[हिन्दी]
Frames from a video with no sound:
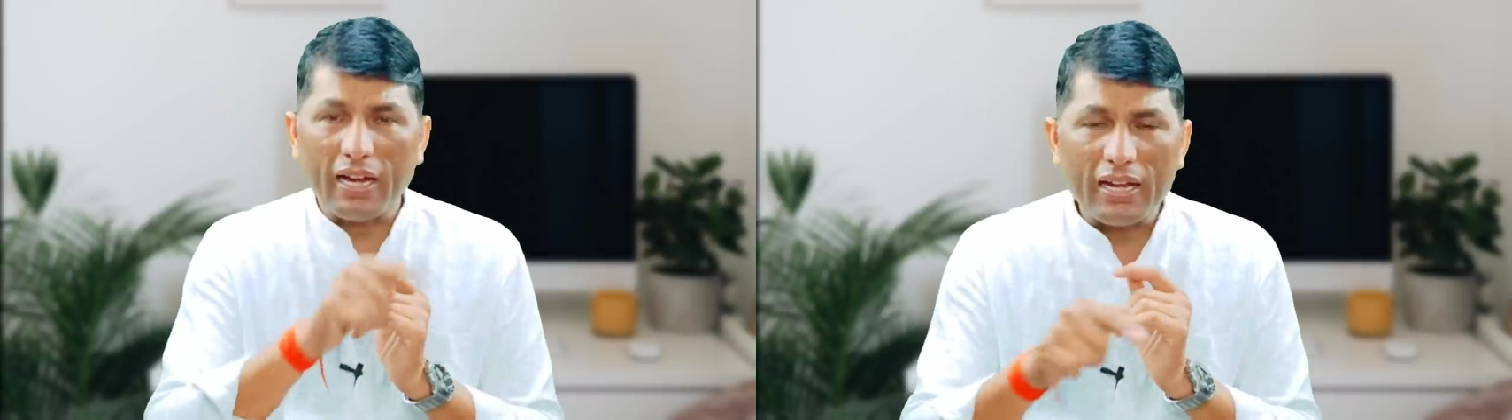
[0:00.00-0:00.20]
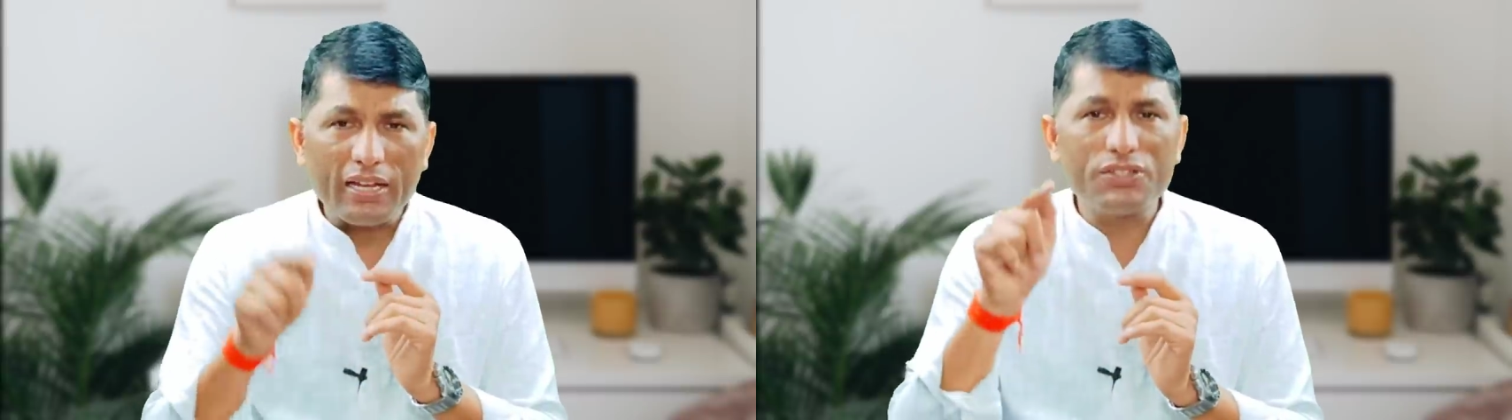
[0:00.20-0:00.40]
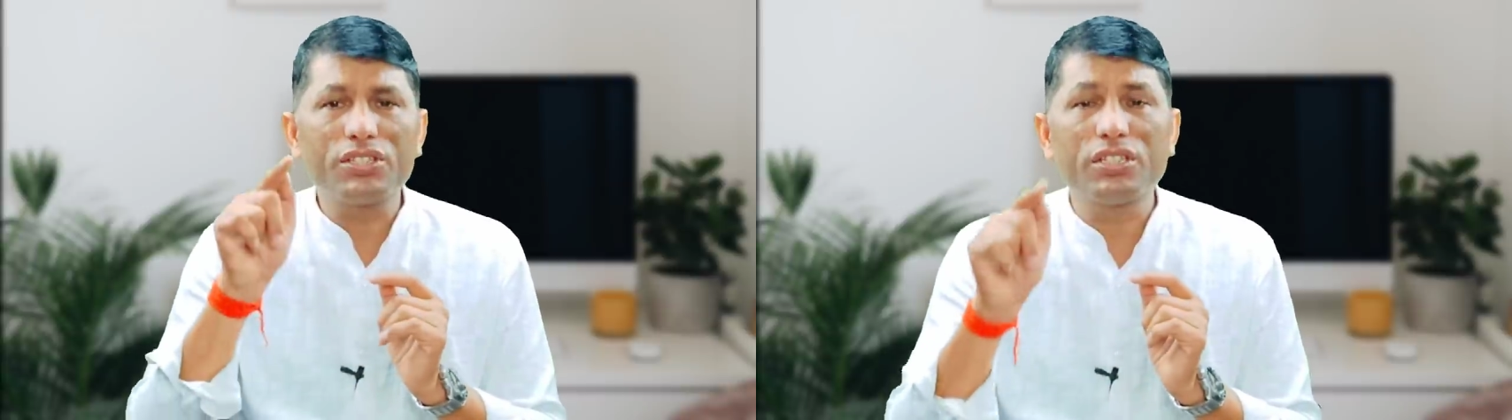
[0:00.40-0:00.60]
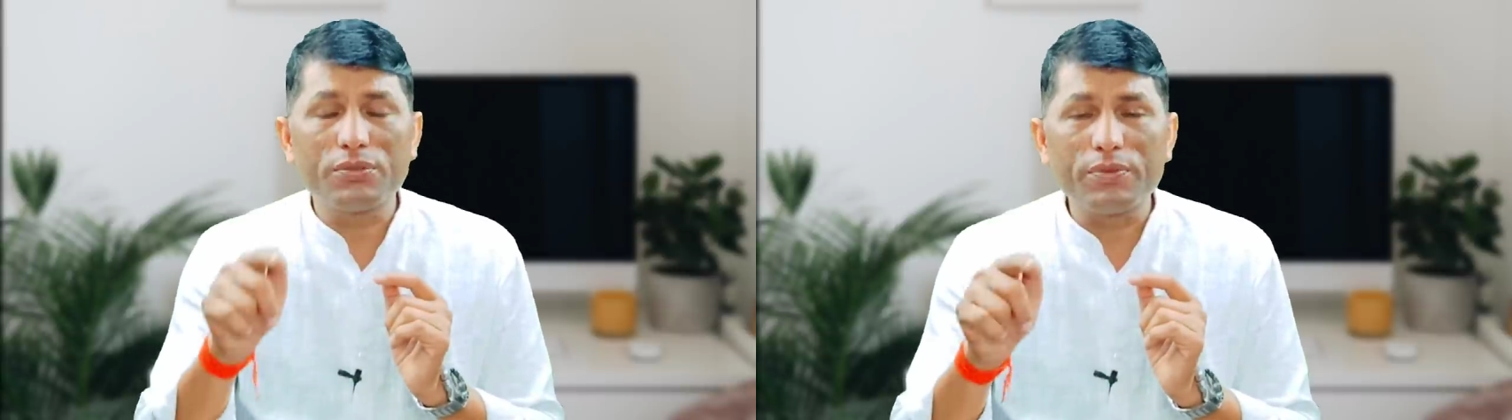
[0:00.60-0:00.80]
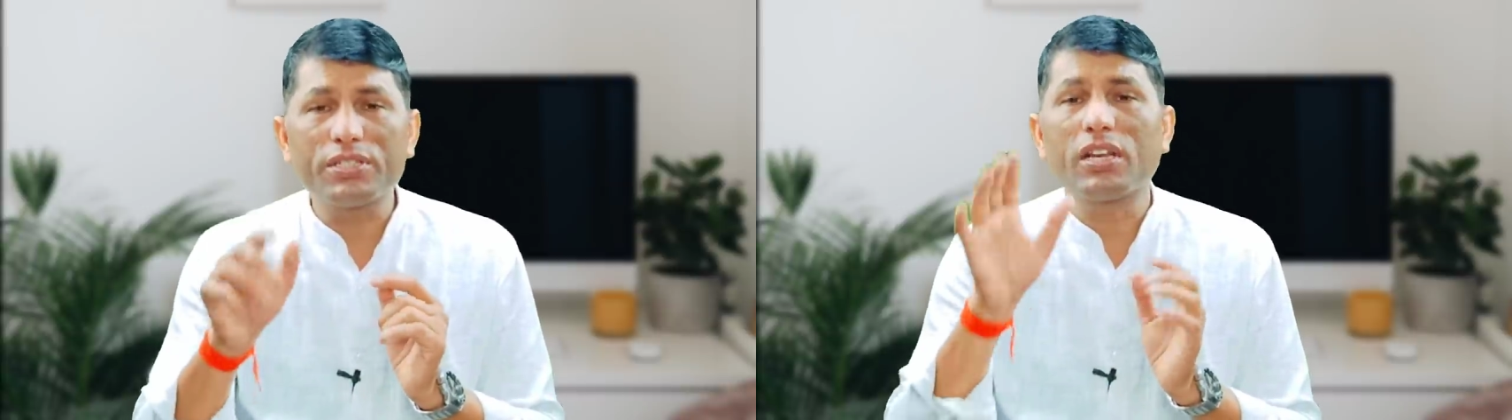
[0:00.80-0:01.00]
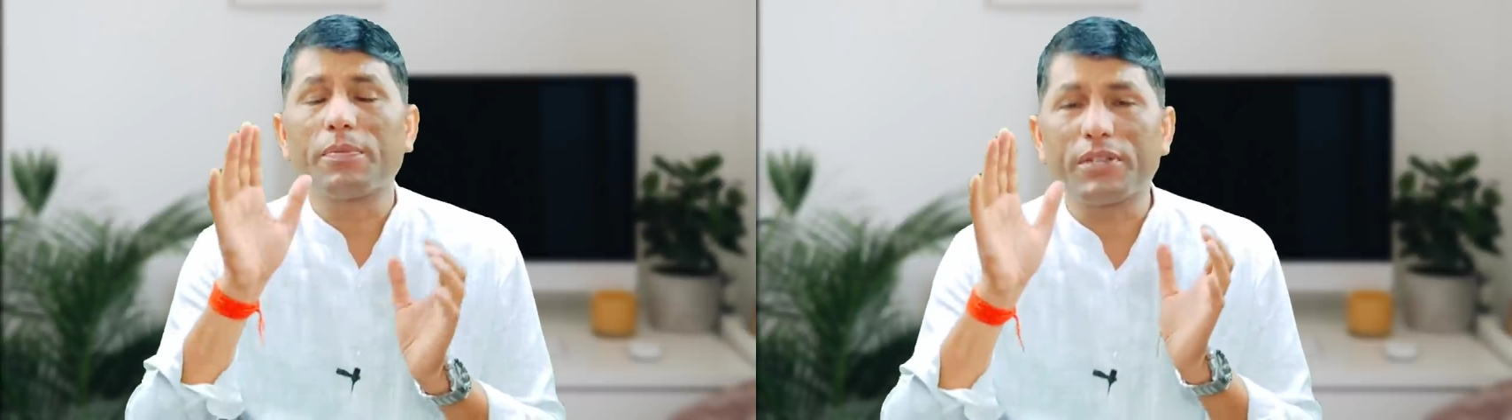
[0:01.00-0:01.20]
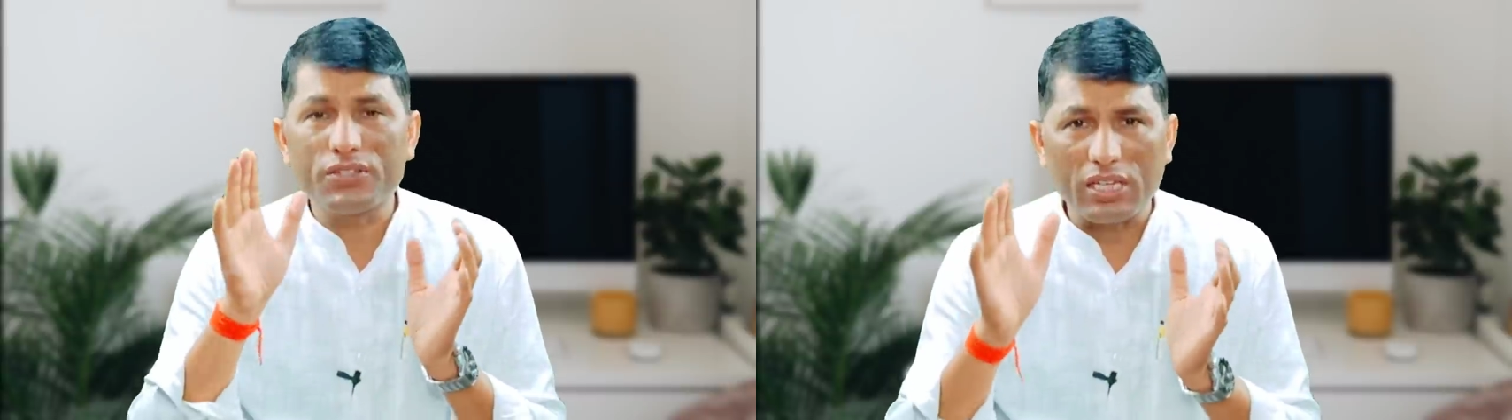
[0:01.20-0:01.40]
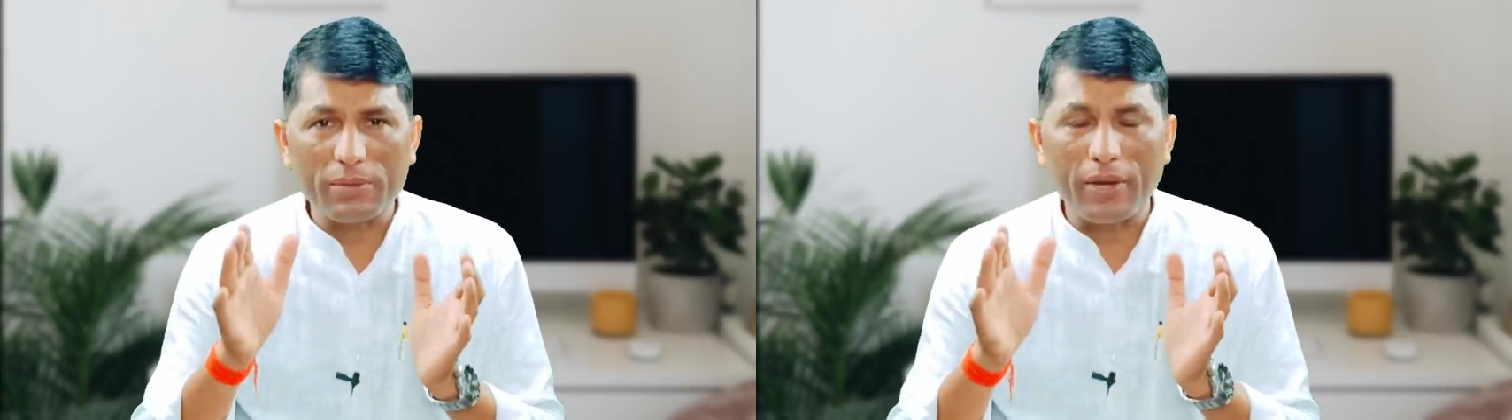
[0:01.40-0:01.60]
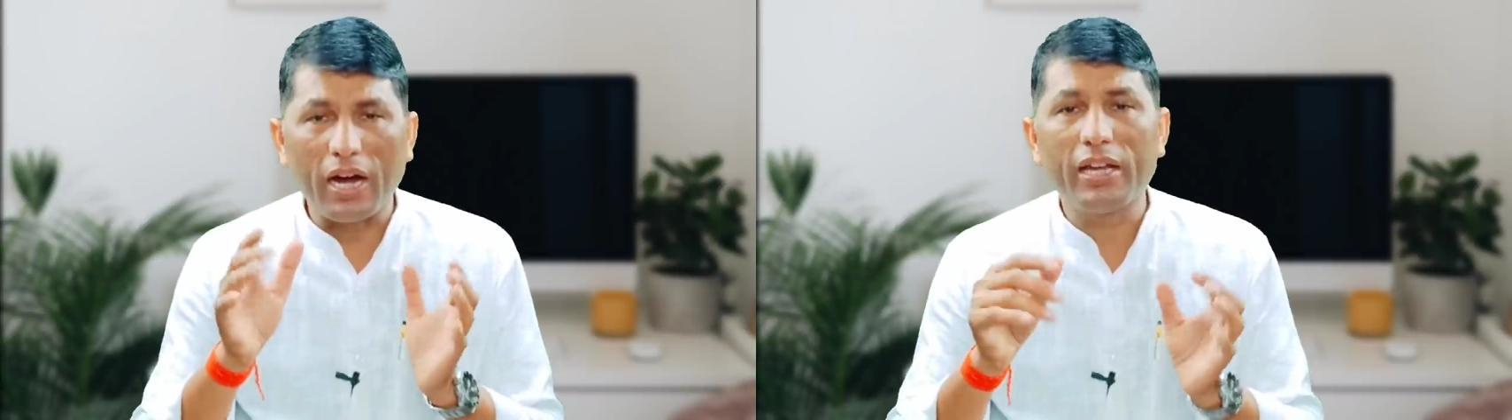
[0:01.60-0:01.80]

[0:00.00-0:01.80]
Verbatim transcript: अगर ऐसी सिचुएसन आपके साथ में